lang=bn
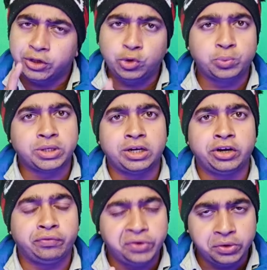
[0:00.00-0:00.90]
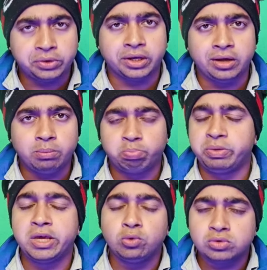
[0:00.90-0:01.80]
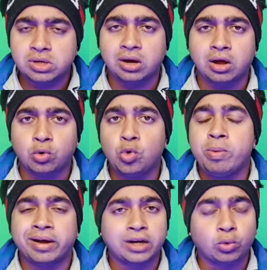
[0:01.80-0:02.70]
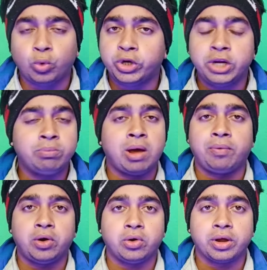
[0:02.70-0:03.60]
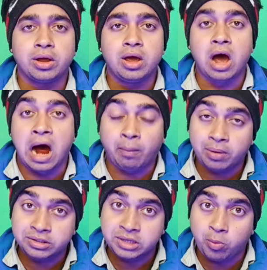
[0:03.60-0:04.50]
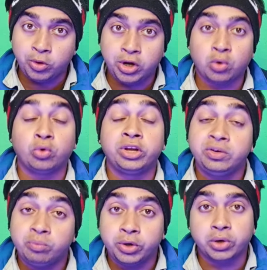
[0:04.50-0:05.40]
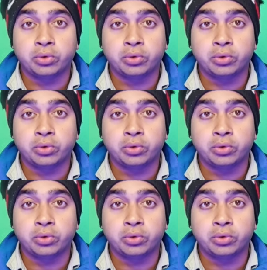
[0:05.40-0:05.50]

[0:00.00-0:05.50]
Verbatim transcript: ইউটিউব চ্যানেলের ভিডিওতে ভিউজ আনা খুব একটা কঠিন ব্যাপার নয় আমরা যেমনটা কঠিন মনে